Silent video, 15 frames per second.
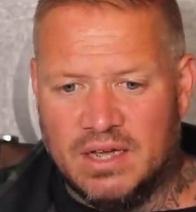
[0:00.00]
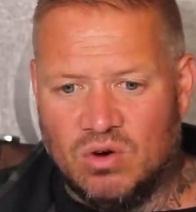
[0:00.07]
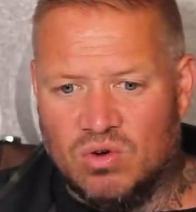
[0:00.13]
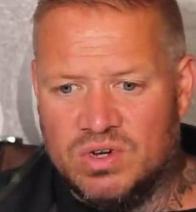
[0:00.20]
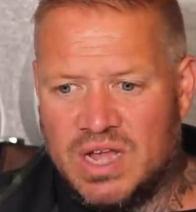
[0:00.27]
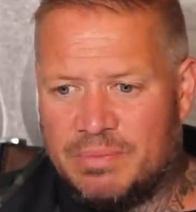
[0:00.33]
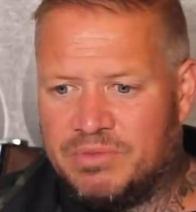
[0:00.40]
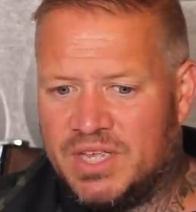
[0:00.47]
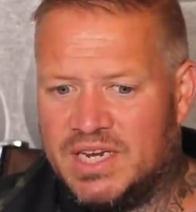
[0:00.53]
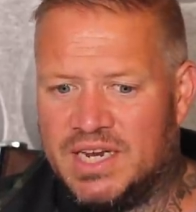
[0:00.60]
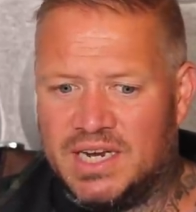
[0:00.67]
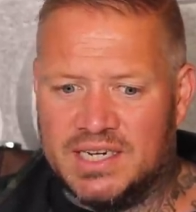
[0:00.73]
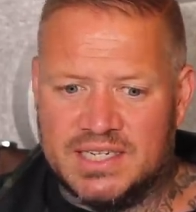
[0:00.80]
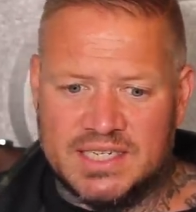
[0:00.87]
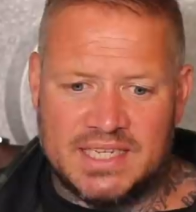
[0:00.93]
Und habe denen
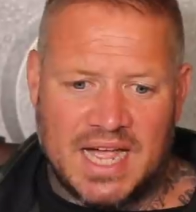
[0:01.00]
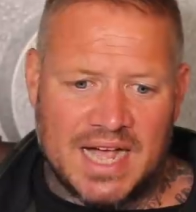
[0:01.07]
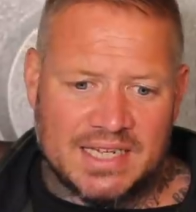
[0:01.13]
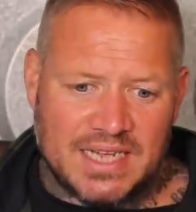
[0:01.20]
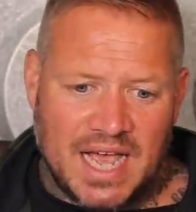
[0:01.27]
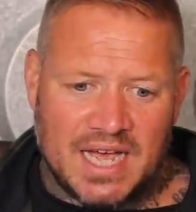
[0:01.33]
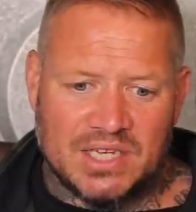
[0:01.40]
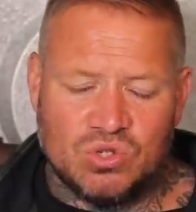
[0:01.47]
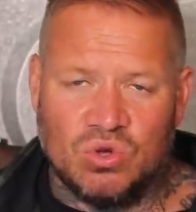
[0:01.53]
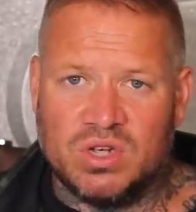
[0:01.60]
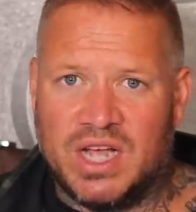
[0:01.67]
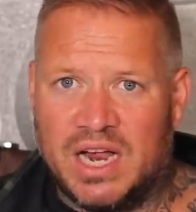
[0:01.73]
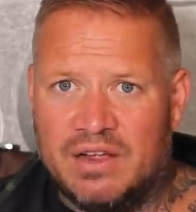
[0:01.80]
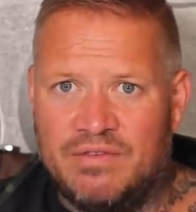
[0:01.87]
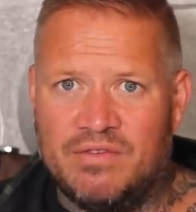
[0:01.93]
dann gesagt, ja, ist
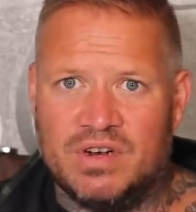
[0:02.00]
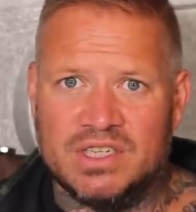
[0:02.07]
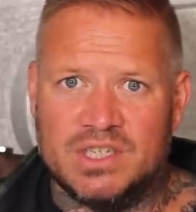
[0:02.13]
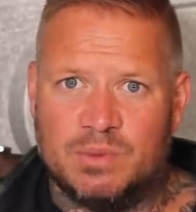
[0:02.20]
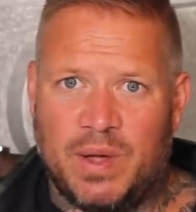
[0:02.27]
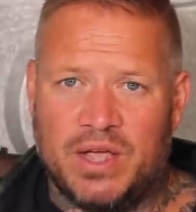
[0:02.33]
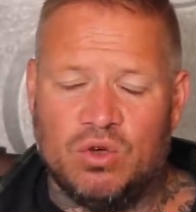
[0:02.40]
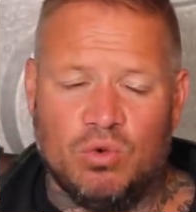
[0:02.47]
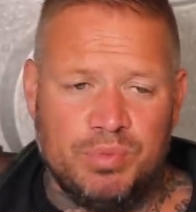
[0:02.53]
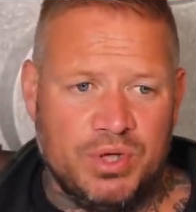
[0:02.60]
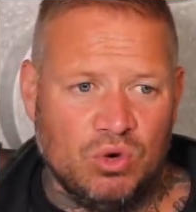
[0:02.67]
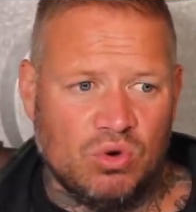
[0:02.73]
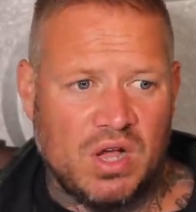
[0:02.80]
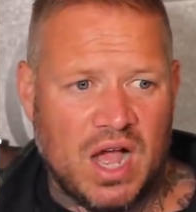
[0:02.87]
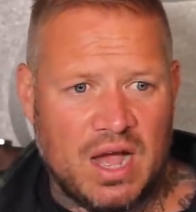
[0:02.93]
doch geil, wenn wir dann zwei
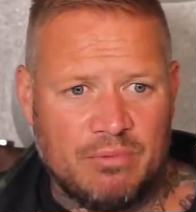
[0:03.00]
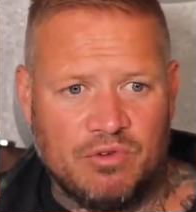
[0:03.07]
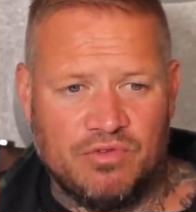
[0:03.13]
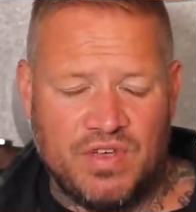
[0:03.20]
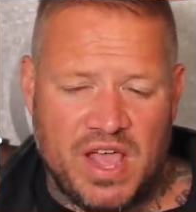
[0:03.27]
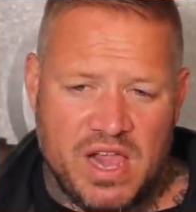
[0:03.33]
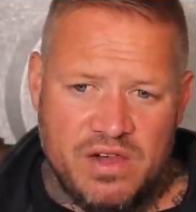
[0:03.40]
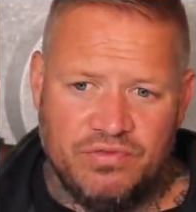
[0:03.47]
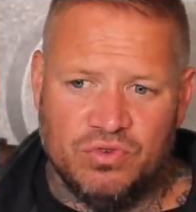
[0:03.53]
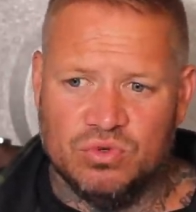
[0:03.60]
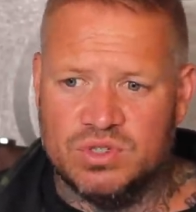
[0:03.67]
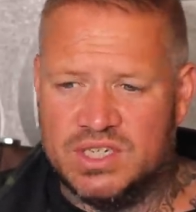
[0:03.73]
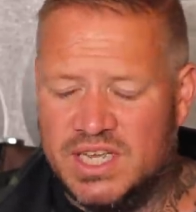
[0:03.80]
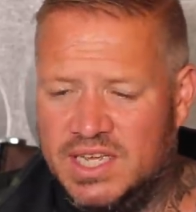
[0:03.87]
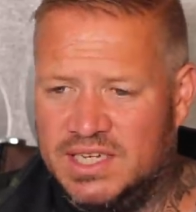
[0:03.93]
Gruppierungen haben und wir helfen
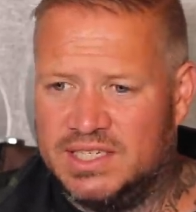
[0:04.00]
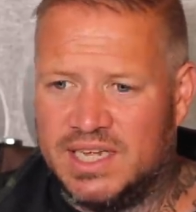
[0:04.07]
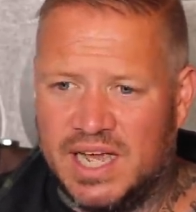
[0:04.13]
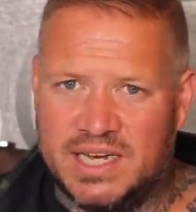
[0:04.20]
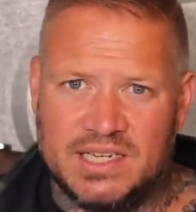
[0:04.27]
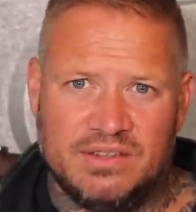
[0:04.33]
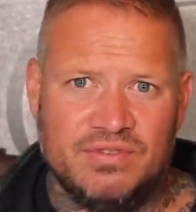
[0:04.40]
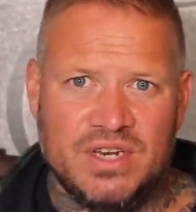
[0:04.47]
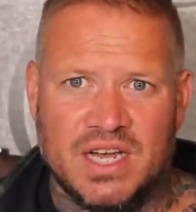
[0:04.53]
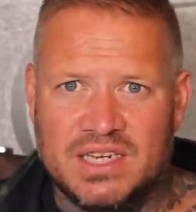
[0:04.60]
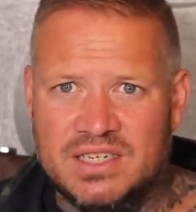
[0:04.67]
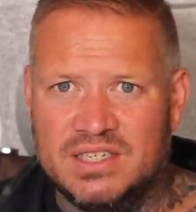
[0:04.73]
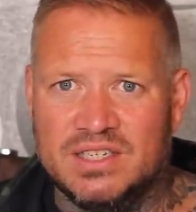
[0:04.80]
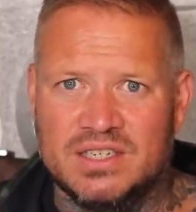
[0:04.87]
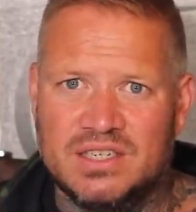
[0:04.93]
uns gegenseitig
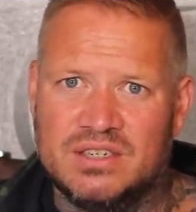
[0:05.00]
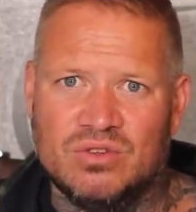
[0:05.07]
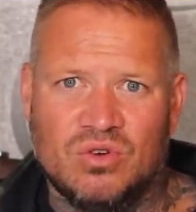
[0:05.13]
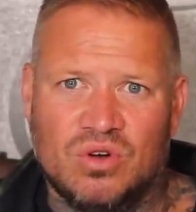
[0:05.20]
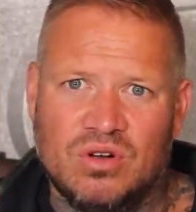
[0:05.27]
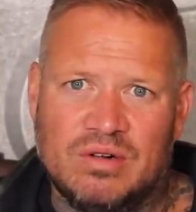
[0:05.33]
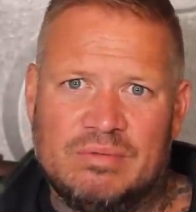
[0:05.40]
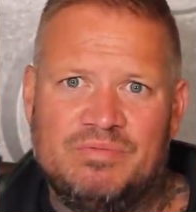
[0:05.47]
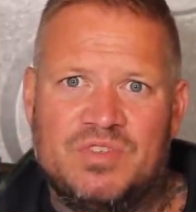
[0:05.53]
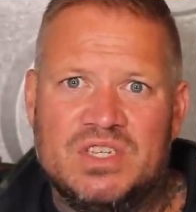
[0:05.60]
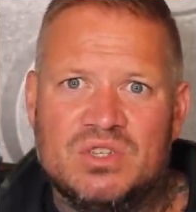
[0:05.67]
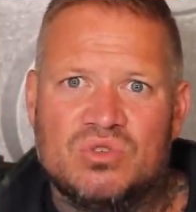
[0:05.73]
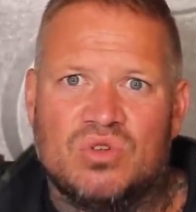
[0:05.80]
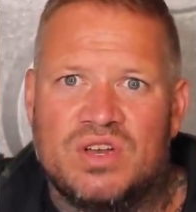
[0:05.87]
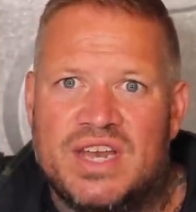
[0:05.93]
wieder dieses so,
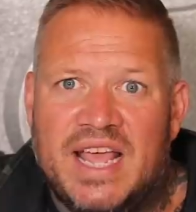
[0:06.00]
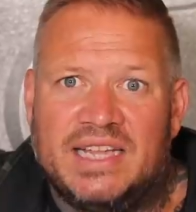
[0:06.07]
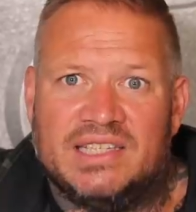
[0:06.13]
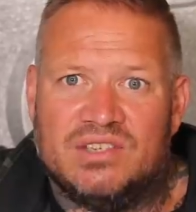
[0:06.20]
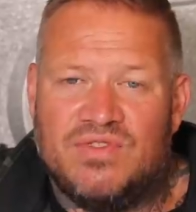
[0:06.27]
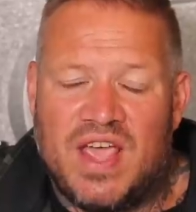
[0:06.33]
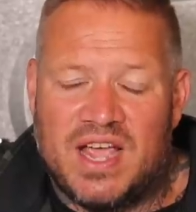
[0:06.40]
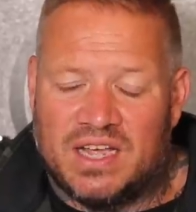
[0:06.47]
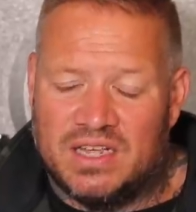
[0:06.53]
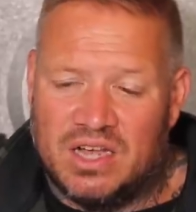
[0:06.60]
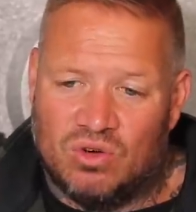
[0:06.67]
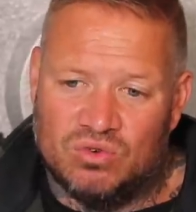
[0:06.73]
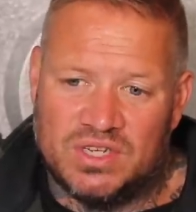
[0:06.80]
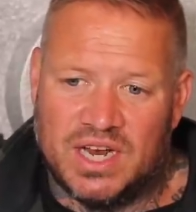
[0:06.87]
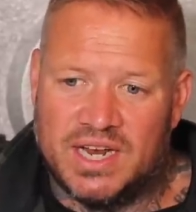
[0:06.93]
dieses so Netzwerken
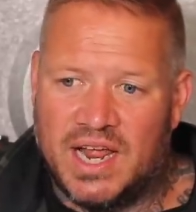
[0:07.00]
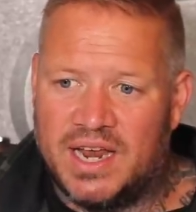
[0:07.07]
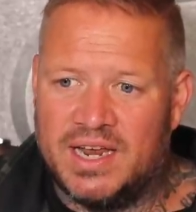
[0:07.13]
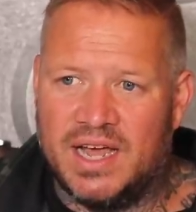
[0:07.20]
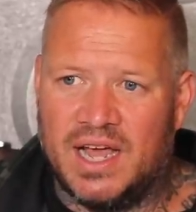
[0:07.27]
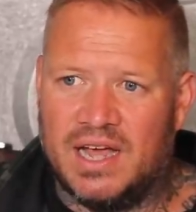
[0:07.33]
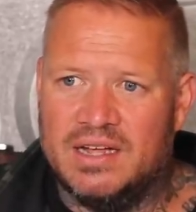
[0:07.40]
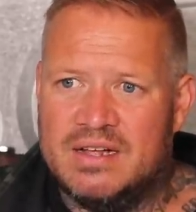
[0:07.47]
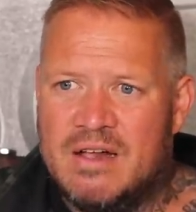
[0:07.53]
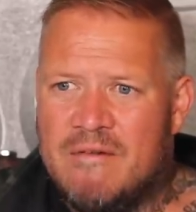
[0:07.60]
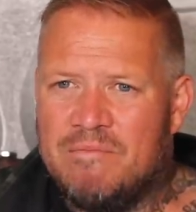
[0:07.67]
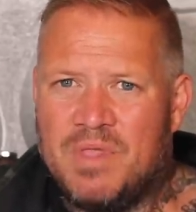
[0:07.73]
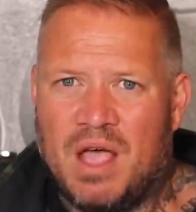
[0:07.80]
ja untereinander.